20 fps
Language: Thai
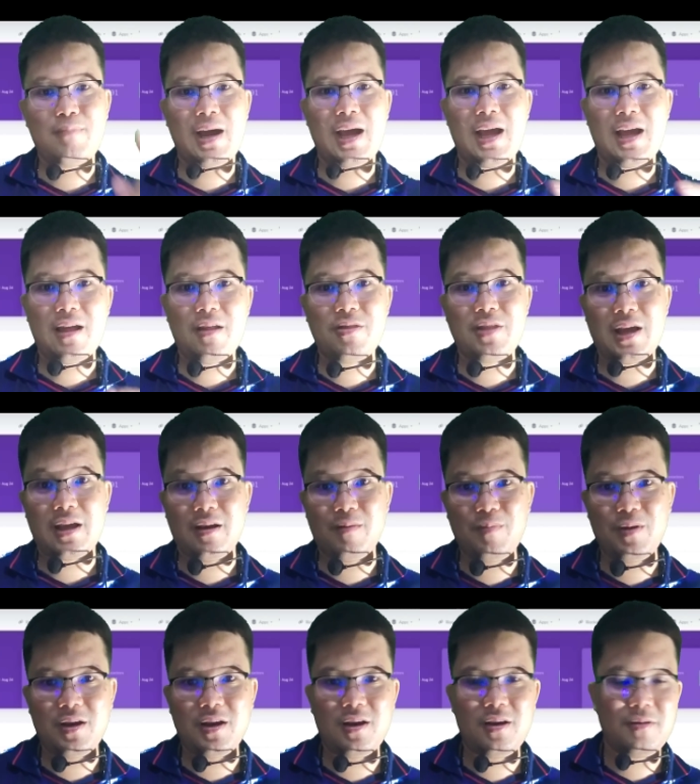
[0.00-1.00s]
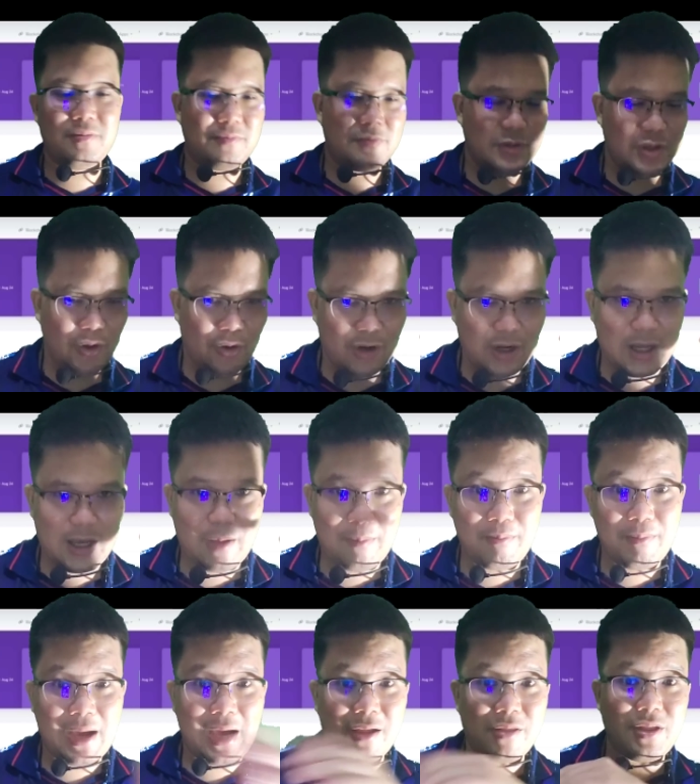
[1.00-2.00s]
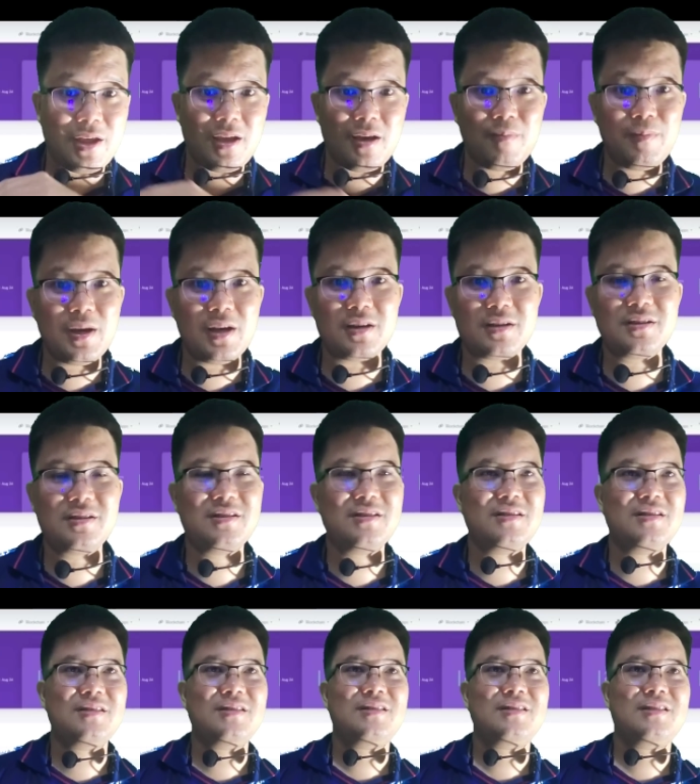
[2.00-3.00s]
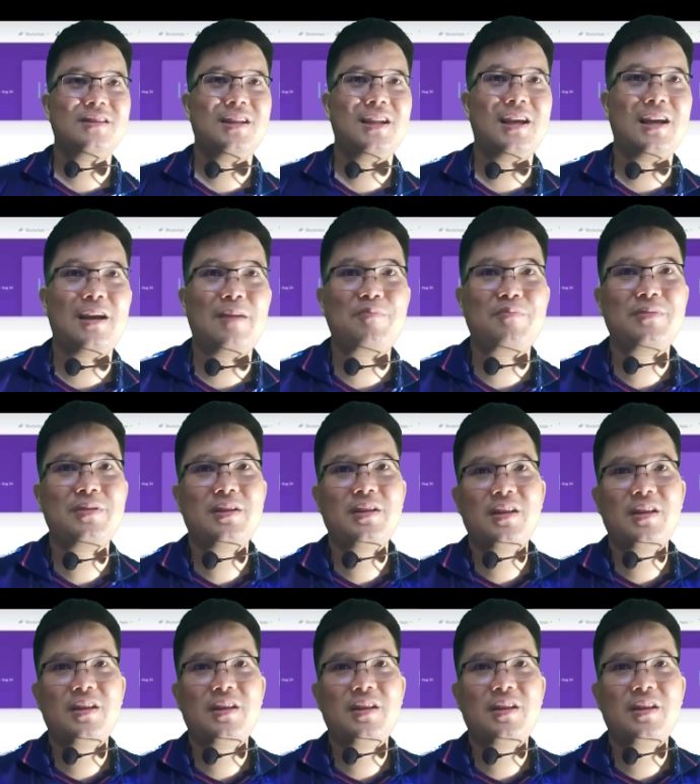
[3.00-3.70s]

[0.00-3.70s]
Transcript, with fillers: มาร์คซักเกอร์เบิร์กเออโทษนะครับมาร์คซักเกอร์เบิร์กนะครับ